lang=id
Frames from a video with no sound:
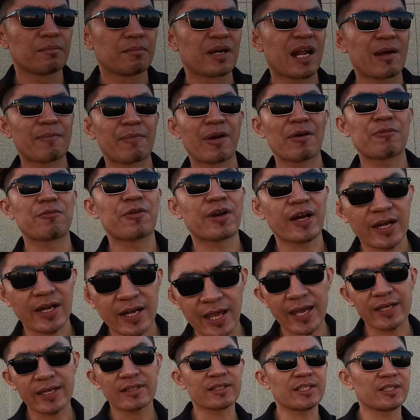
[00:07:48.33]
berapa
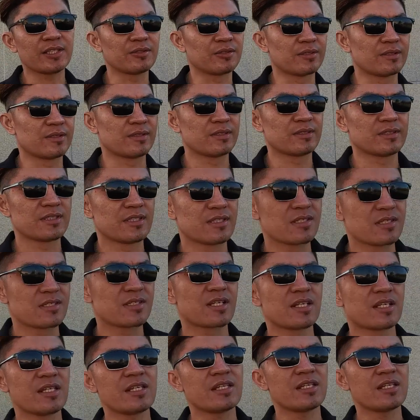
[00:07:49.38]
Fahrenheit gitu
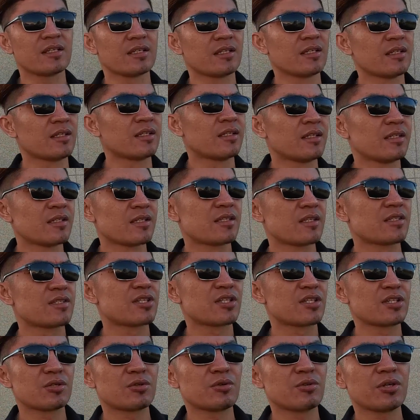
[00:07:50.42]
jadi
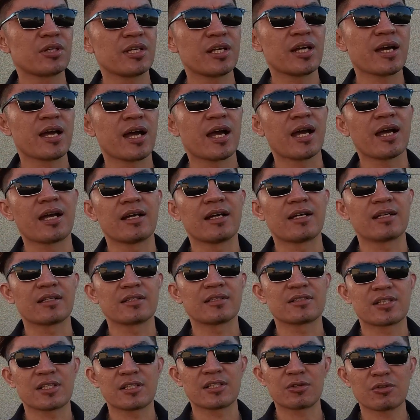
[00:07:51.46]
cenderung dia
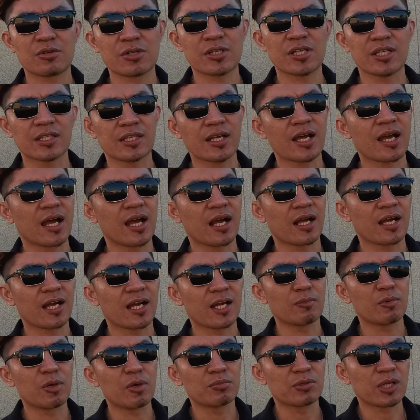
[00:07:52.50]
cenderung kita
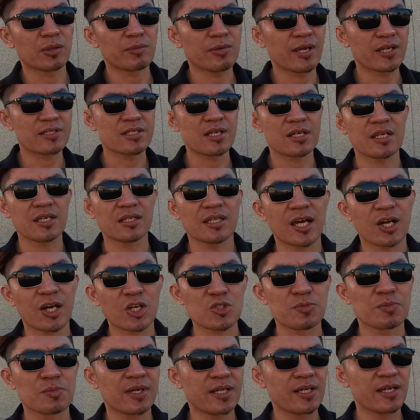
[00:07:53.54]
kalau belum terbiasa kita
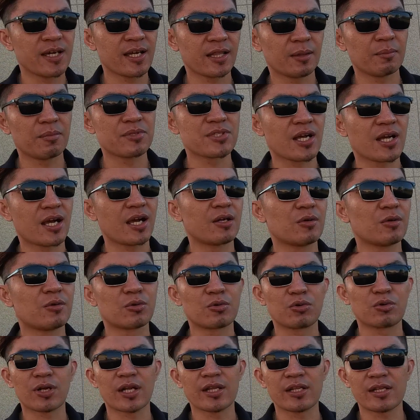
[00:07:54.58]
harus melihat misalkan
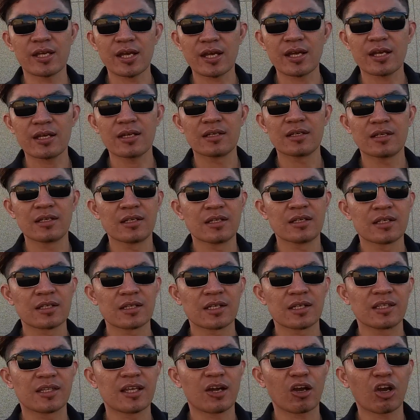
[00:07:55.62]
ukurannya
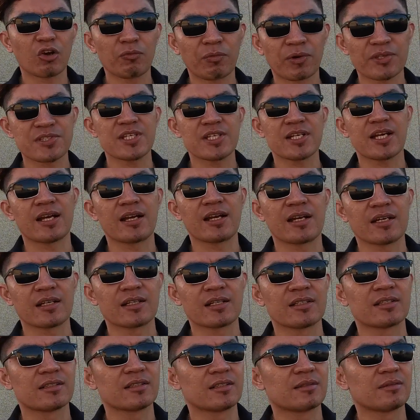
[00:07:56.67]
kita konversikan
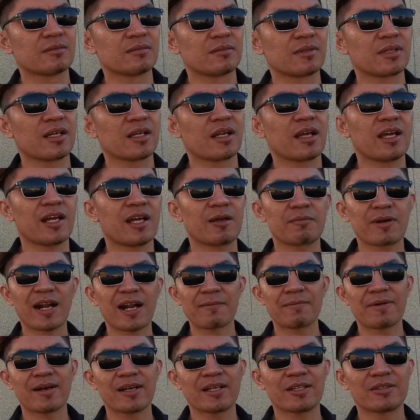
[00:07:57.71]
kira-kira
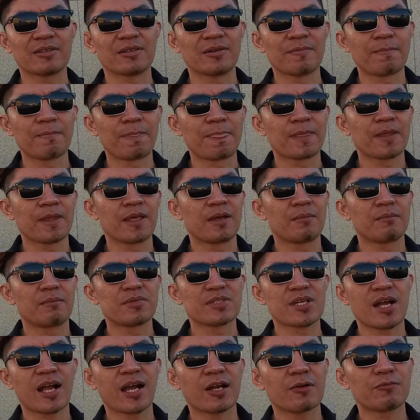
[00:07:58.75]
berapa gitu
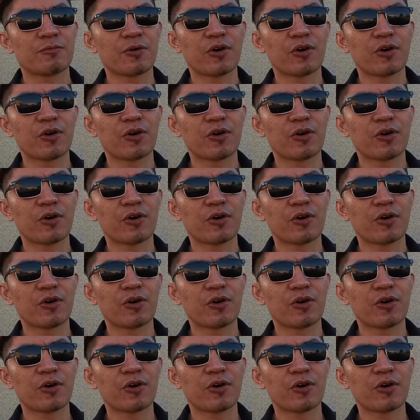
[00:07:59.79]
misalkan